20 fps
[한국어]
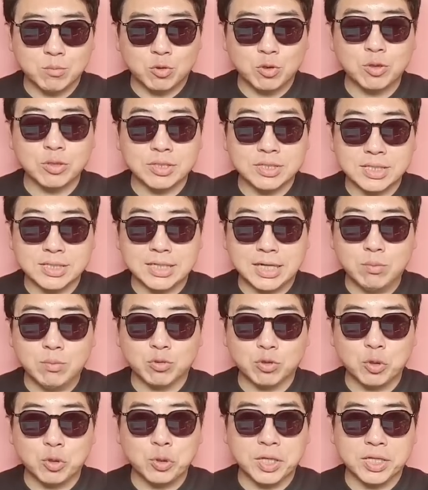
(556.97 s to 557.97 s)
물론 이제 제일
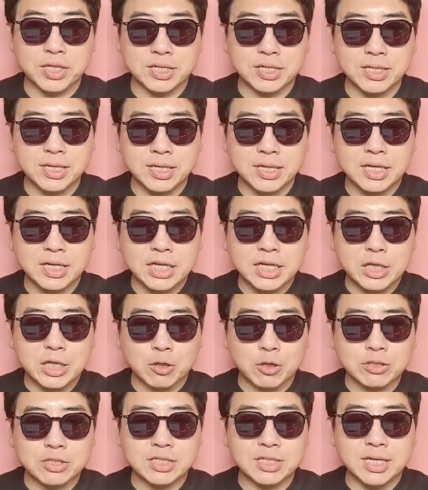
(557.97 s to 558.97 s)
부러운 애들은
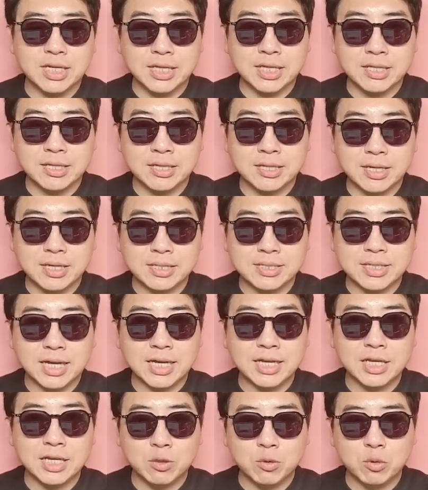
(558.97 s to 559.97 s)
여친이 있는데
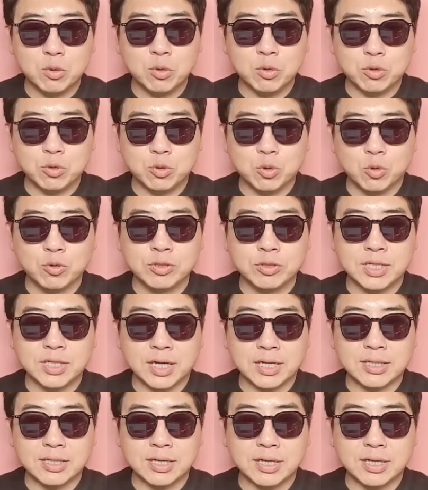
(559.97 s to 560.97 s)
사이도 좋은
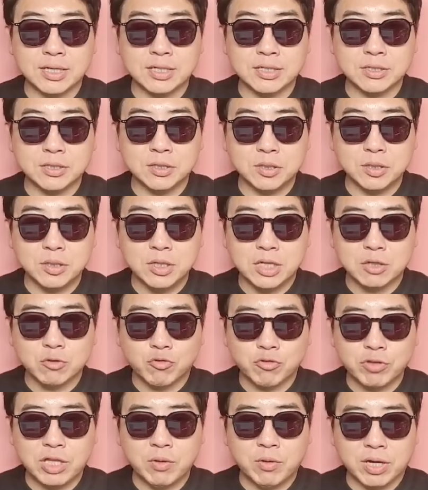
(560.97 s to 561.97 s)
상태에서
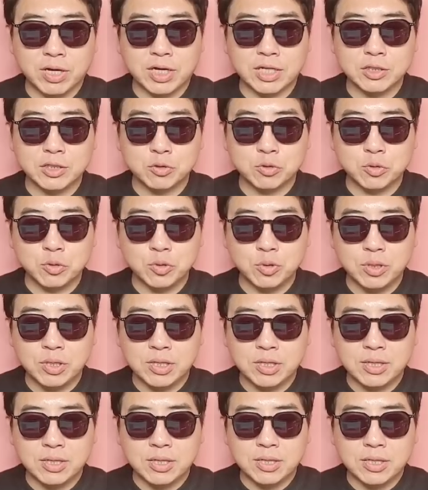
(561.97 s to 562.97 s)
군대 와가지고
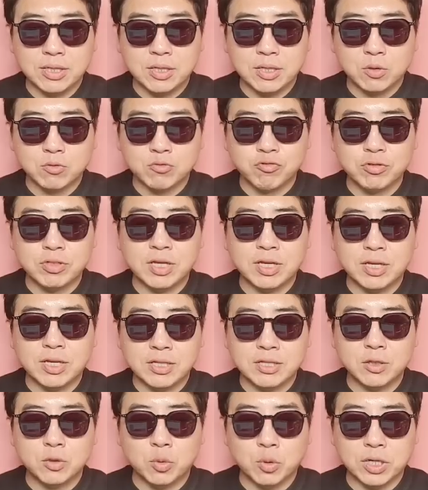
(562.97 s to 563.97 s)
군대에
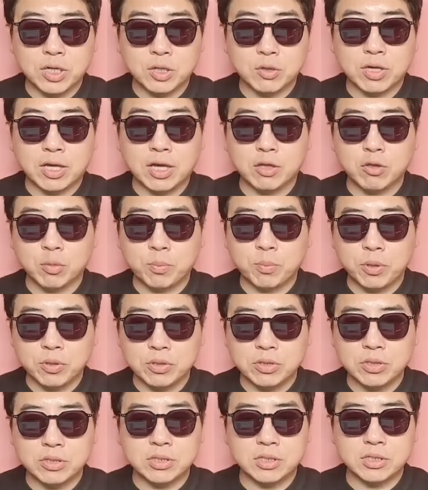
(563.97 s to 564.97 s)
있는 동안에도 계속
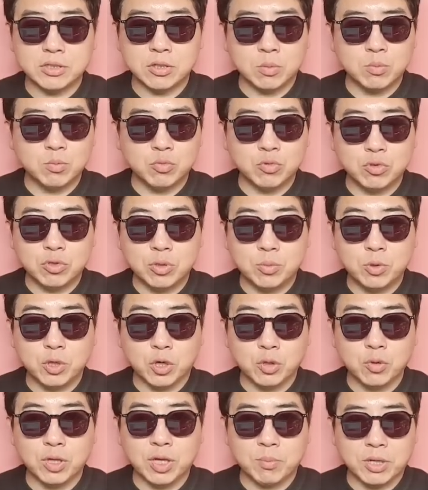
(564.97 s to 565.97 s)
편지, 선물,
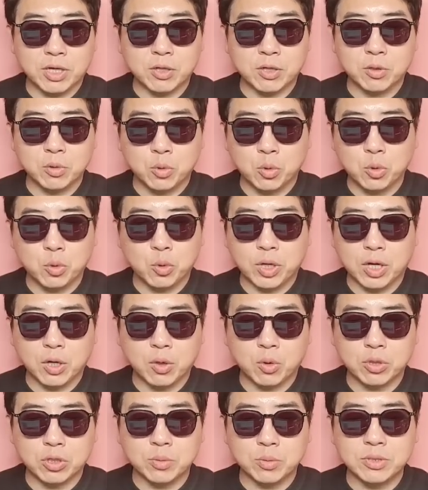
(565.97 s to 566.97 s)
면회 막 이런 거 오고
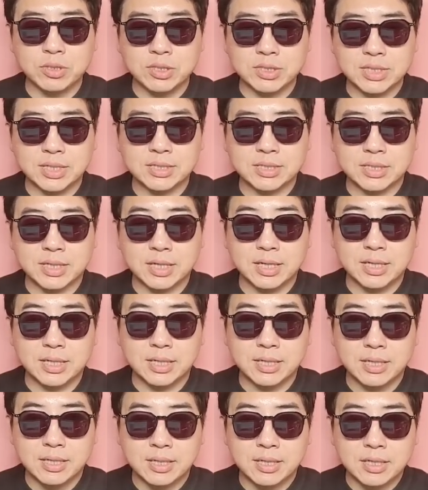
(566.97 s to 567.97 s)
가고 그러면 이제
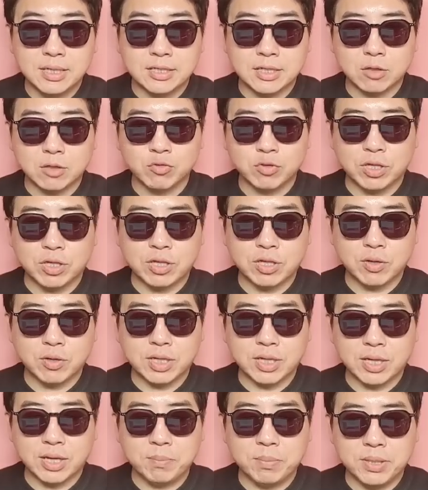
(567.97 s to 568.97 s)
제일 그게 군대
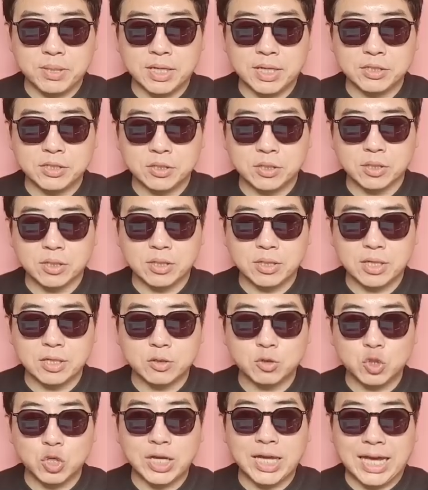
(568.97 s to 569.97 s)
생활에 해피하죠. 근데
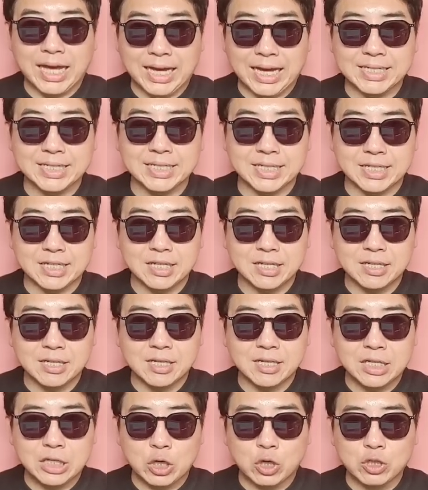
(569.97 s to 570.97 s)
최악은
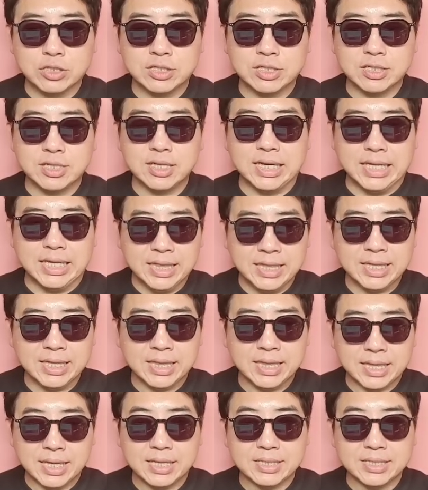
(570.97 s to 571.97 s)
여친이
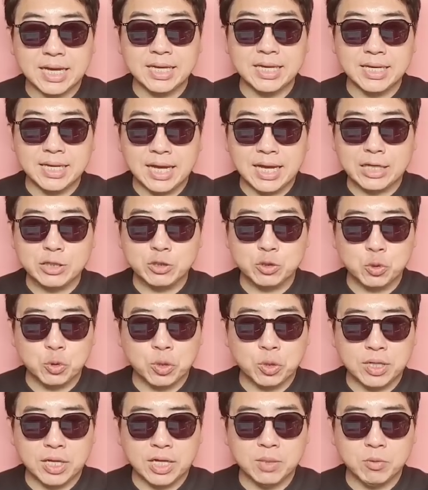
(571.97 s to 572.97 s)
있는데 사이가 안
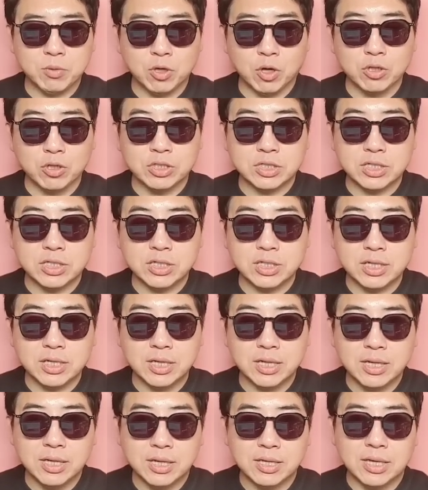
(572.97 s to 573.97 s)
좋거나 아니면
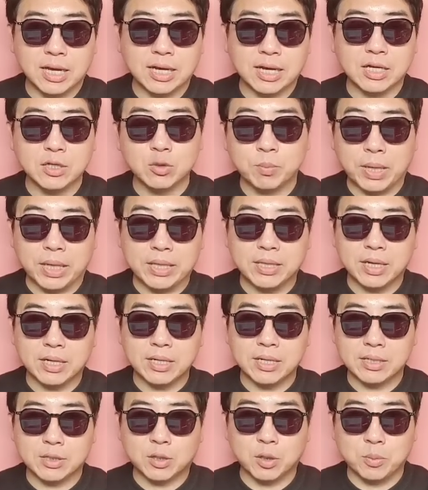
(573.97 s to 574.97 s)
여친이 약간 좀
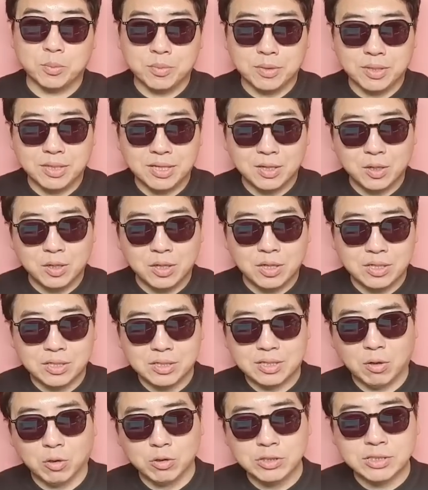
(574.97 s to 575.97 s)
멘탈이 좀
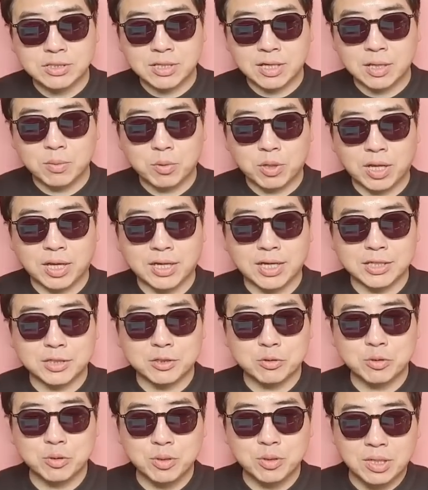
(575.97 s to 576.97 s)
언스테이블
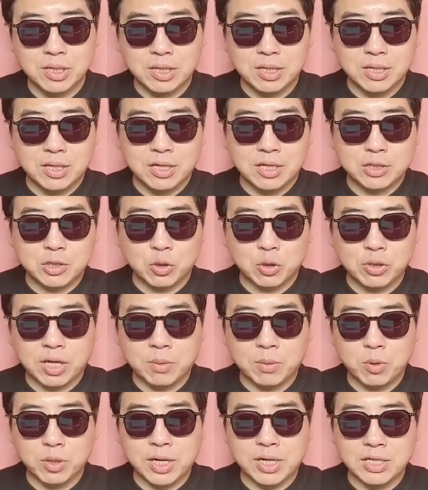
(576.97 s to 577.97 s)
해가지고 전화
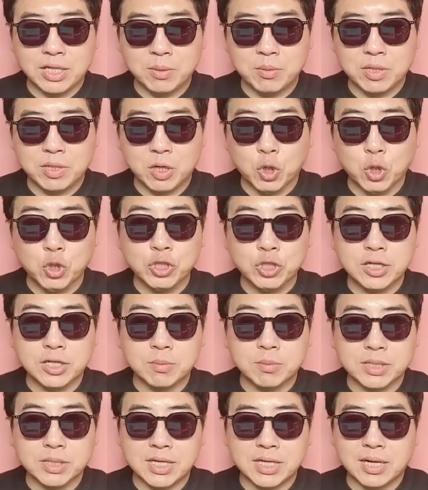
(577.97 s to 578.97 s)
한번 할 때마다 어느 날은
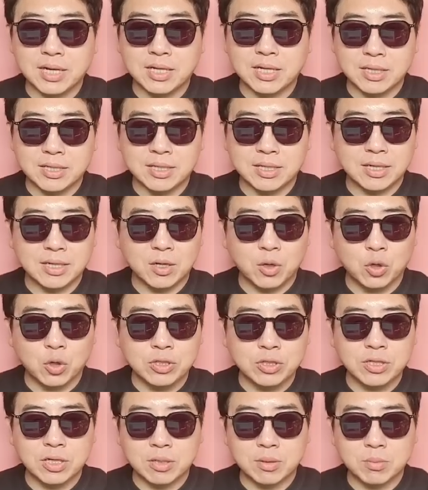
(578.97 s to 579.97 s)
막 사랑한댔다가 어느
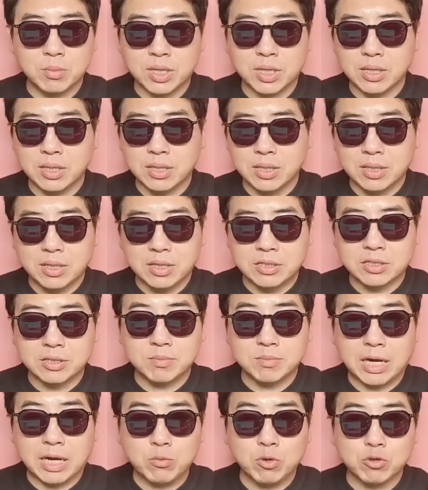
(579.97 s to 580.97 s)
날은 막
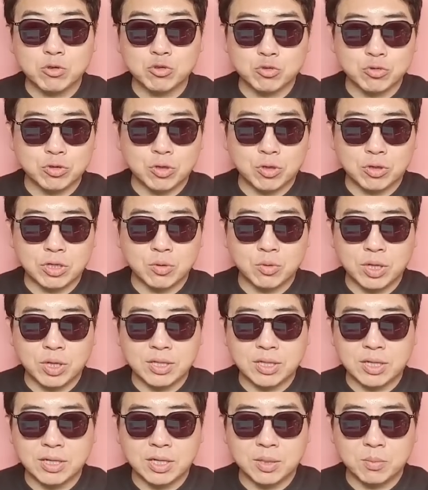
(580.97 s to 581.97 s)
지금 약 먹고 죽을 거라고
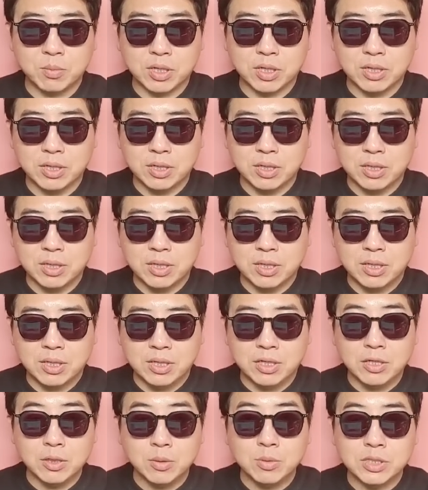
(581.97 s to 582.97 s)
했다가 막
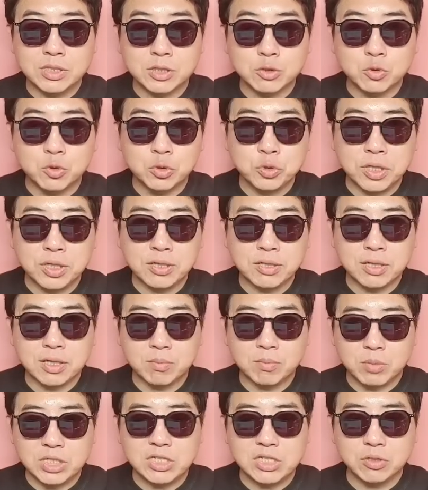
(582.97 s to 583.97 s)
이러면 진짜 군대 있는
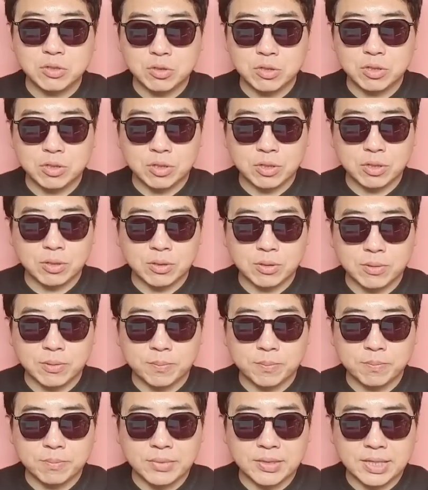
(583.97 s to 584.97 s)
사람 미치거든요, 이거.
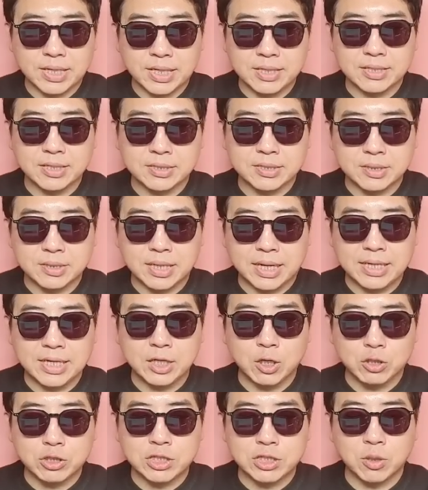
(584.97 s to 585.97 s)
하여튼 그래서
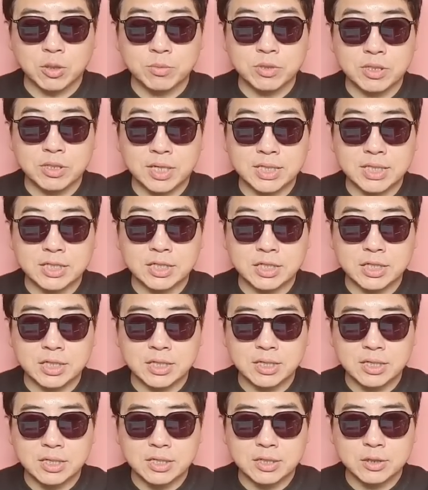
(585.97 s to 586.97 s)
아예 여친 없는 애들은
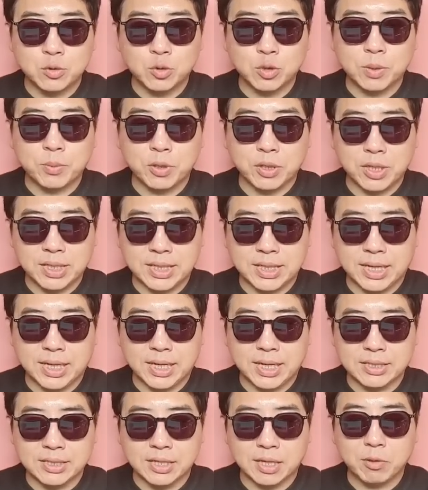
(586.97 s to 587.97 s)
속이
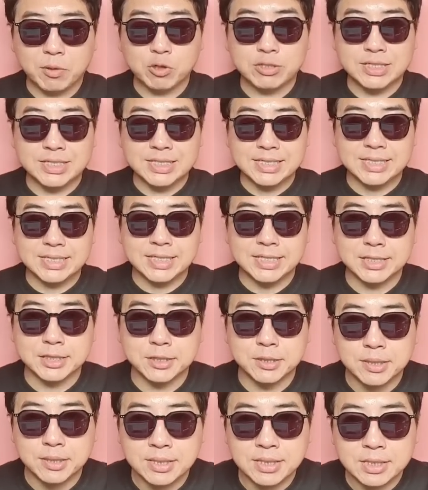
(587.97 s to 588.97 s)
편하다. 그게 바로
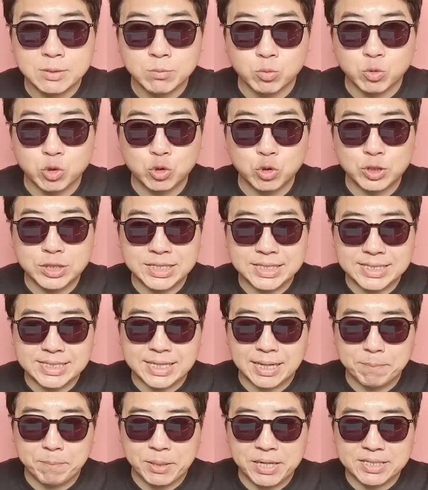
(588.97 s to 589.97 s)
증시에서 무주식이
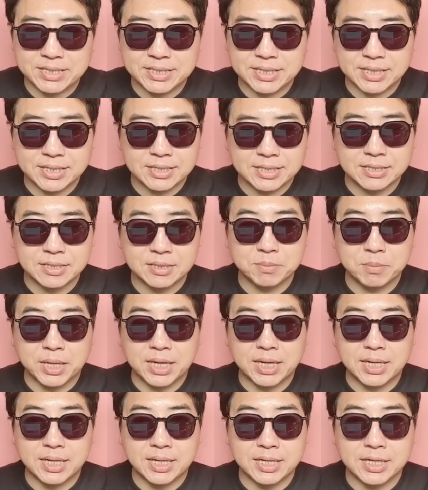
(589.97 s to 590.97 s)
상팔자 그
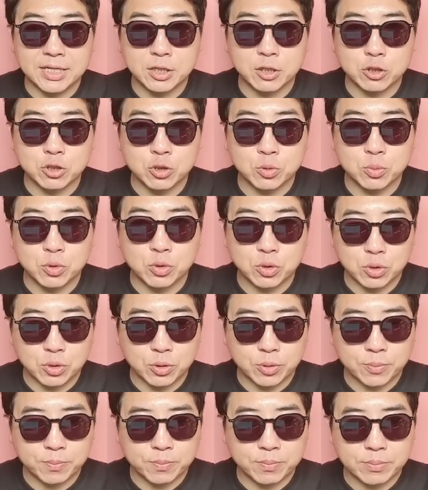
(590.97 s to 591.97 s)
말 이거죠,
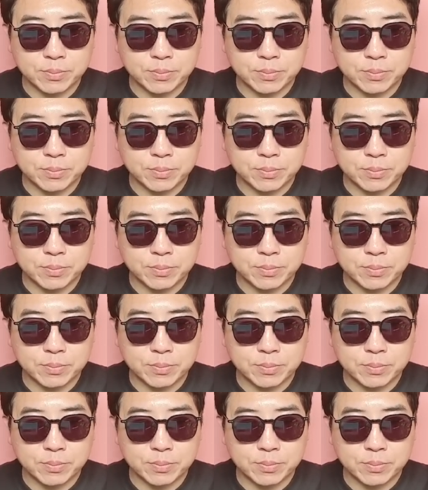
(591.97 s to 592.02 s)
뭐.